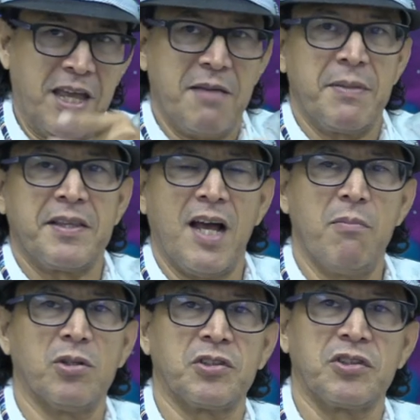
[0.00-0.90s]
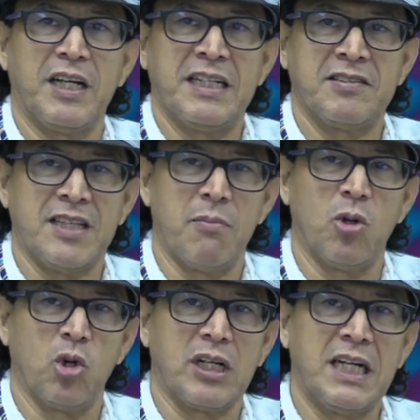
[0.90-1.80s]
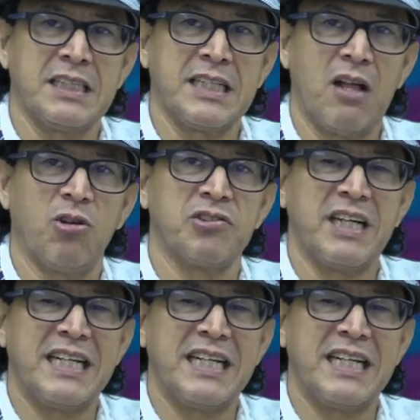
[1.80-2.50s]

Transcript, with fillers: Te invitamos, estamos localizados